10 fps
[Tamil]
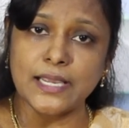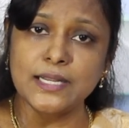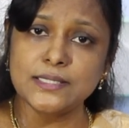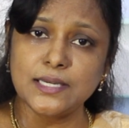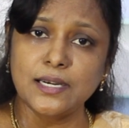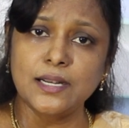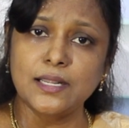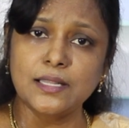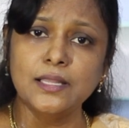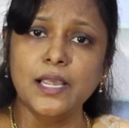செகண்ட்
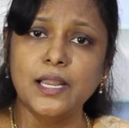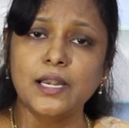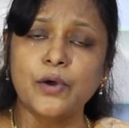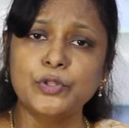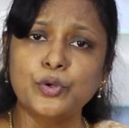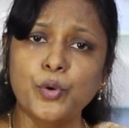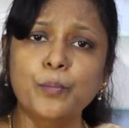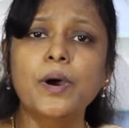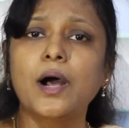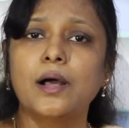ஸ்டாண்டர்ட்ல இருந்தே நான் நான் வந்து
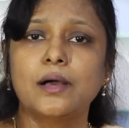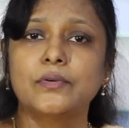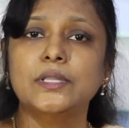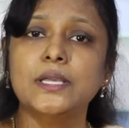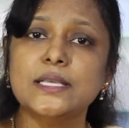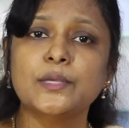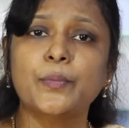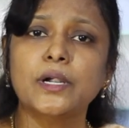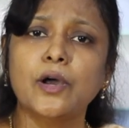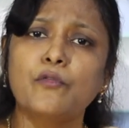ரொம்ப வந்து
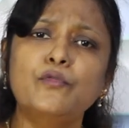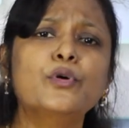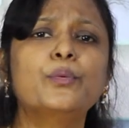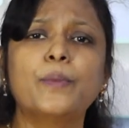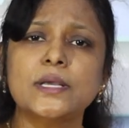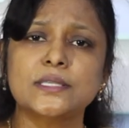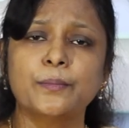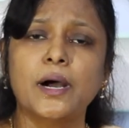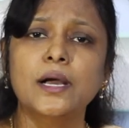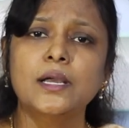ஏசப்பாட்ட அவ்வளோ
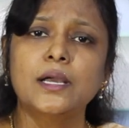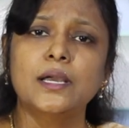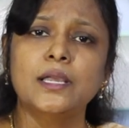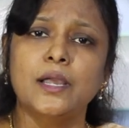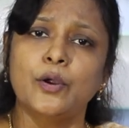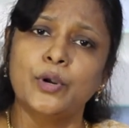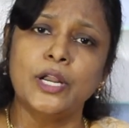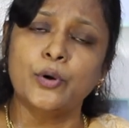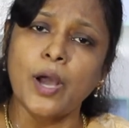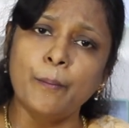பாசமாக
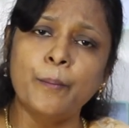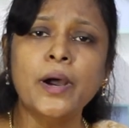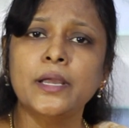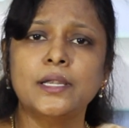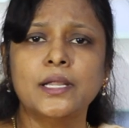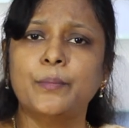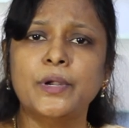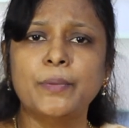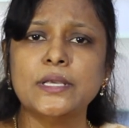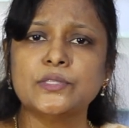என்னோட அப்பா கிட்ட
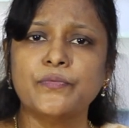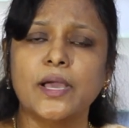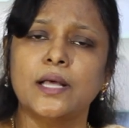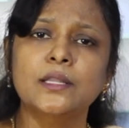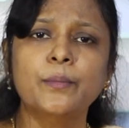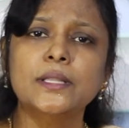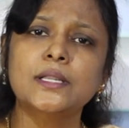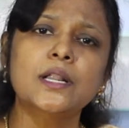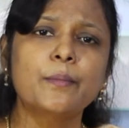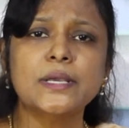எப்படி பேசுவேன் அந்த
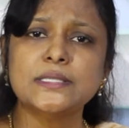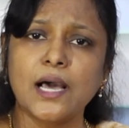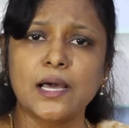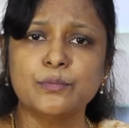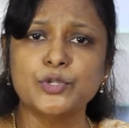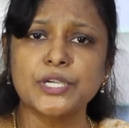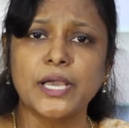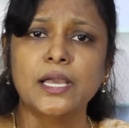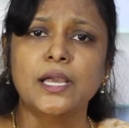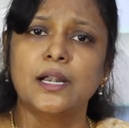மாதிரி நான் பேச
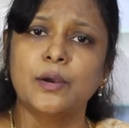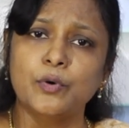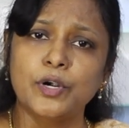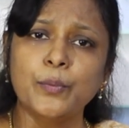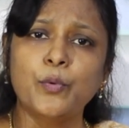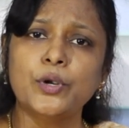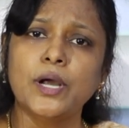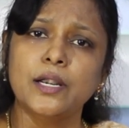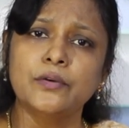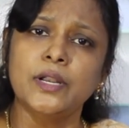ஆரம்பித்தேன் நான் ஒட்டி
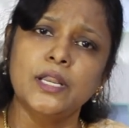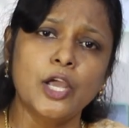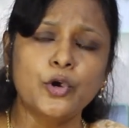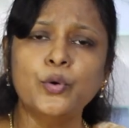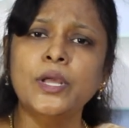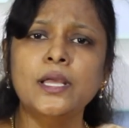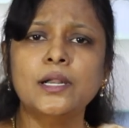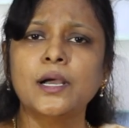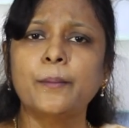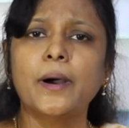போட்ட ஆண்டவரே நீங்கள் கூட
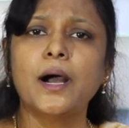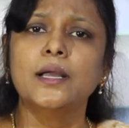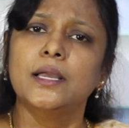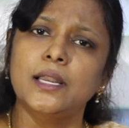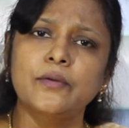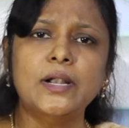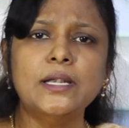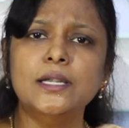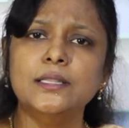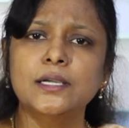இருங்கப்பா என்னை
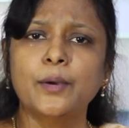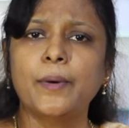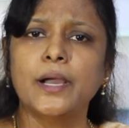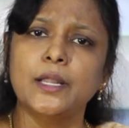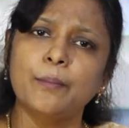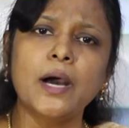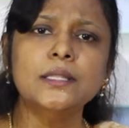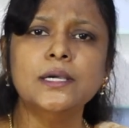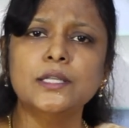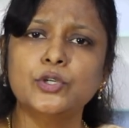வழிநடத்துங்கப்பா என்னை
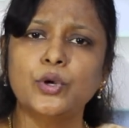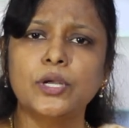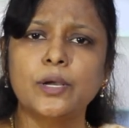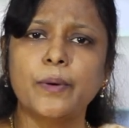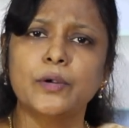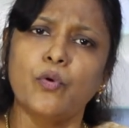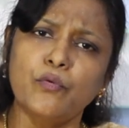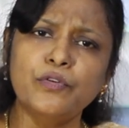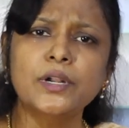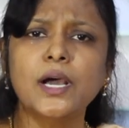பாதுகாத்து கொள்ளுங்கப்பான்னு
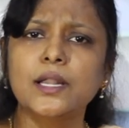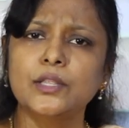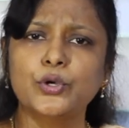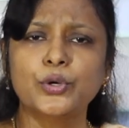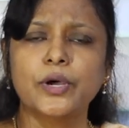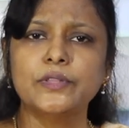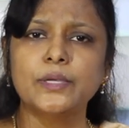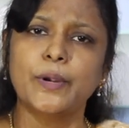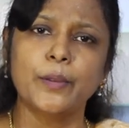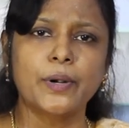ஒவ்வொரு காரியத்துக்கும் நான்
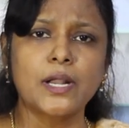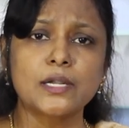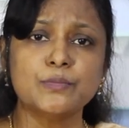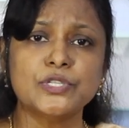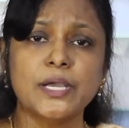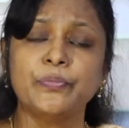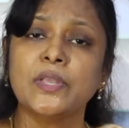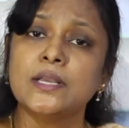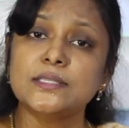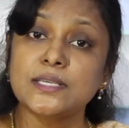வந்து ப்ரே பண்ண ஆரம்பித்தேன்
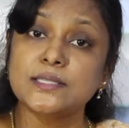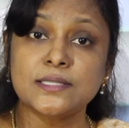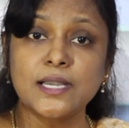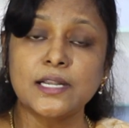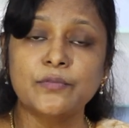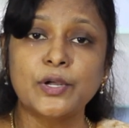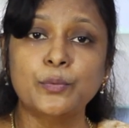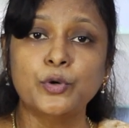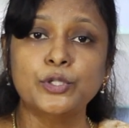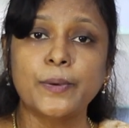சிக்ஸ்த் ஸ்டாண்டர்ட்
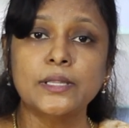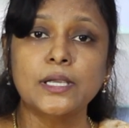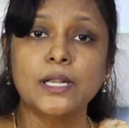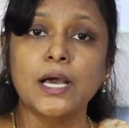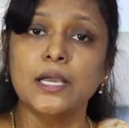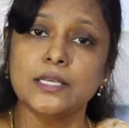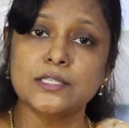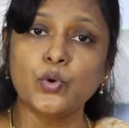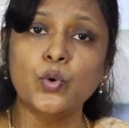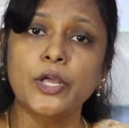வரும்போது பார்த்தீங்கன்னா
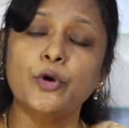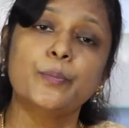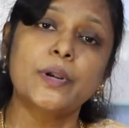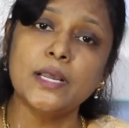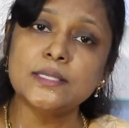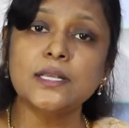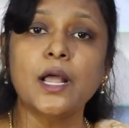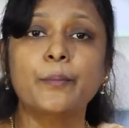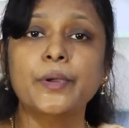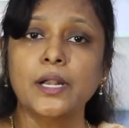எங்கள் ஸ்கூல்லேயே ஒரு ப்ரேயர்
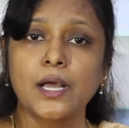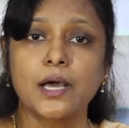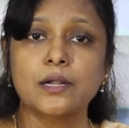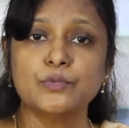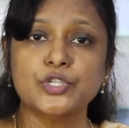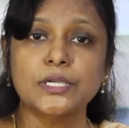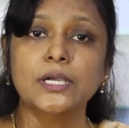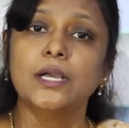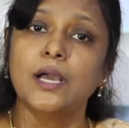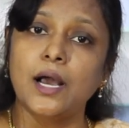செல் அப்பயே நான்
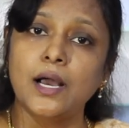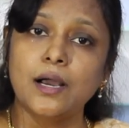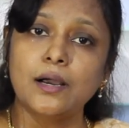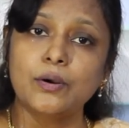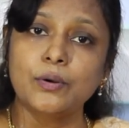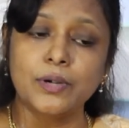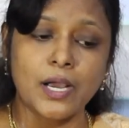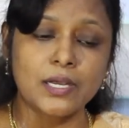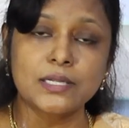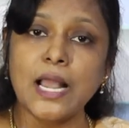ஆரம்பித்தேன்
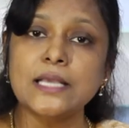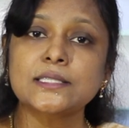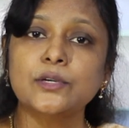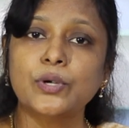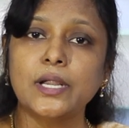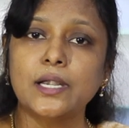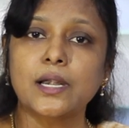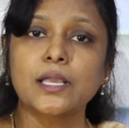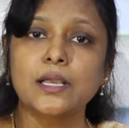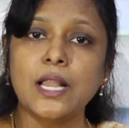நாங்கள் கிளாஸ்க்கு ஒரு
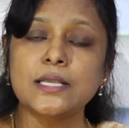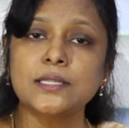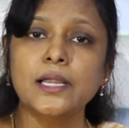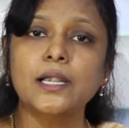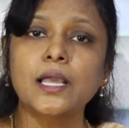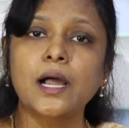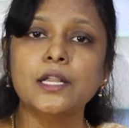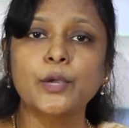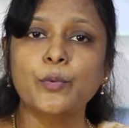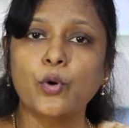எட்டரைக்கு கிளாஸ்னால் எட்டே
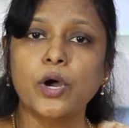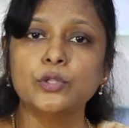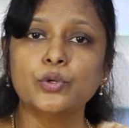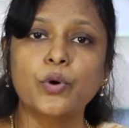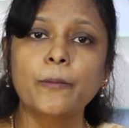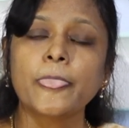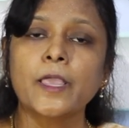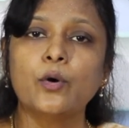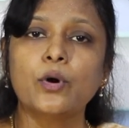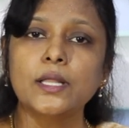காலுக்கே போய் உட்காந்துருவோம்
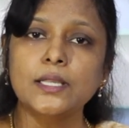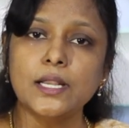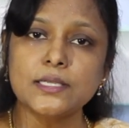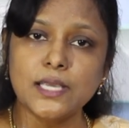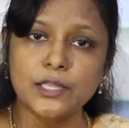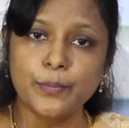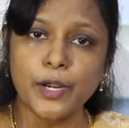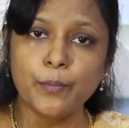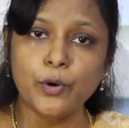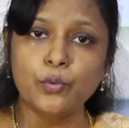உட்காந்து எல்லாம் சேர்ந்து
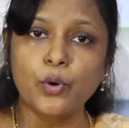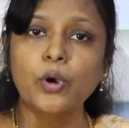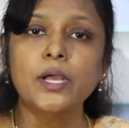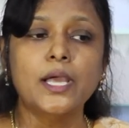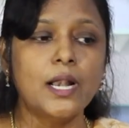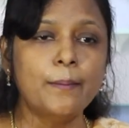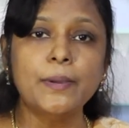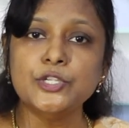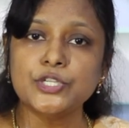ப்ரே பண்ணுவோம் எல்லாம்